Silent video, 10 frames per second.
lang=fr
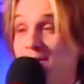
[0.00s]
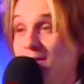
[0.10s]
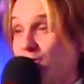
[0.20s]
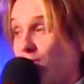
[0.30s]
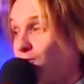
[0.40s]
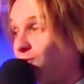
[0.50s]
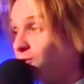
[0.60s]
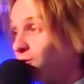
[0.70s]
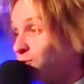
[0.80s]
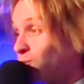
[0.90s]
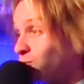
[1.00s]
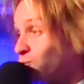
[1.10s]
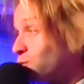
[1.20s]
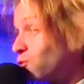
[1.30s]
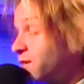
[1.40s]
bien, je,
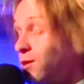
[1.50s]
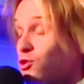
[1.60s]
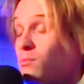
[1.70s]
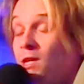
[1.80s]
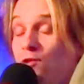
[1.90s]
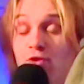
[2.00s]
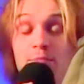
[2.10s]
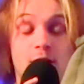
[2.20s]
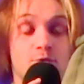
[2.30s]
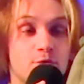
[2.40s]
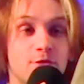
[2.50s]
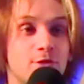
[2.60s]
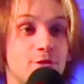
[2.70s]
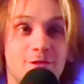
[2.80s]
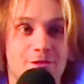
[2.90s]
me, suis brossé les dents ce matin, tout va bien donc
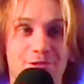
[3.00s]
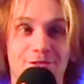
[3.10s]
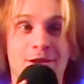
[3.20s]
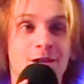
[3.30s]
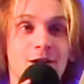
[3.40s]
euh...